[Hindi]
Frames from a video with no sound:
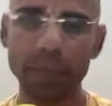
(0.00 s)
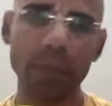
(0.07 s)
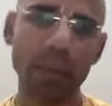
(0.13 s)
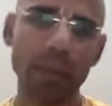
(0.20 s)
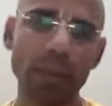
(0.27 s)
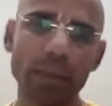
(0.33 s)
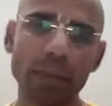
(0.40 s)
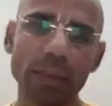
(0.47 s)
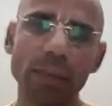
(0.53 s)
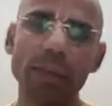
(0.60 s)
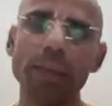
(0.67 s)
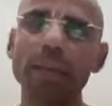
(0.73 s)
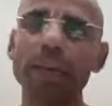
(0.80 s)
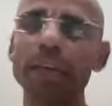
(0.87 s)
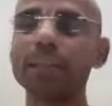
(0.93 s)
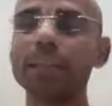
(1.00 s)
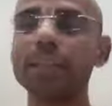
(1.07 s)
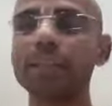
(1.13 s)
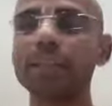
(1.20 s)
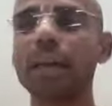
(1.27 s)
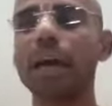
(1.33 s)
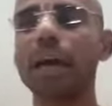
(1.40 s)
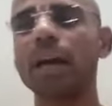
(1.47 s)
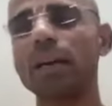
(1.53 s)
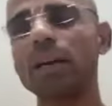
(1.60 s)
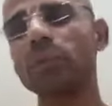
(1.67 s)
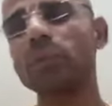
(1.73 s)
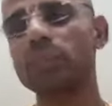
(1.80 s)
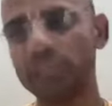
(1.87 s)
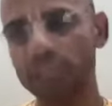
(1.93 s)
हाँ कृष्णा
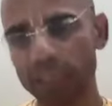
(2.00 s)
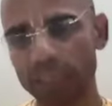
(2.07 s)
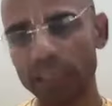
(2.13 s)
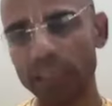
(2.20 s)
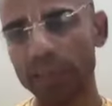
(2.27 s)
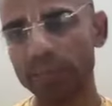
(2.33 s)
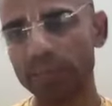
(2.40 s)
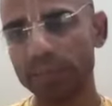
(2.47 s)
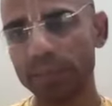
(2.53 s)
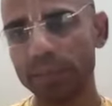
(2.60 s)
अनुशीलनम